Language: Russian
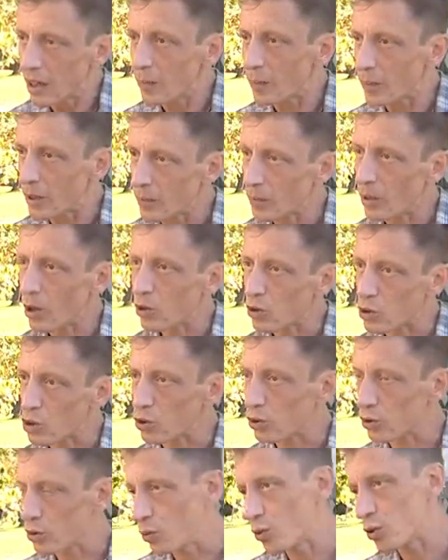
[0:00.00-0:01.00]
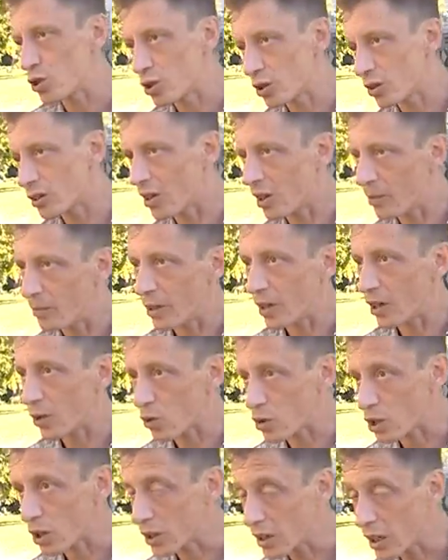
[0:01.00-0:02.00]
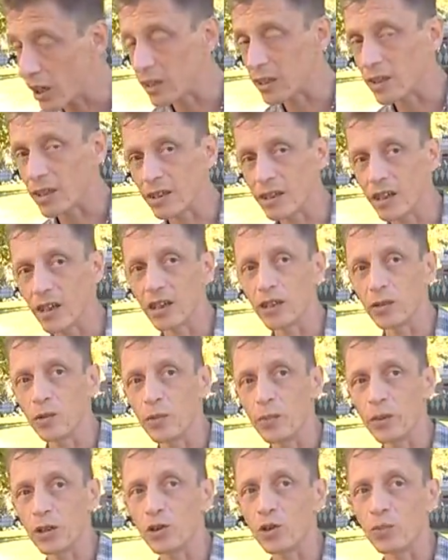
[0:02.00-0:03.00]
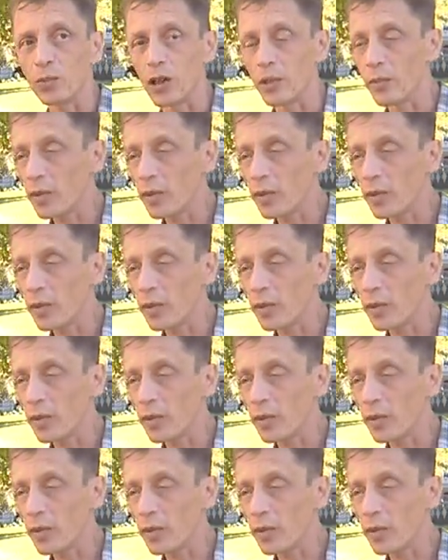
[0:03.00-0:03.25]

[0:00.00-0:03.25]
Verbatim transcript: понимают, что не очень как бы хорошая ткань и так далее и тому подобное.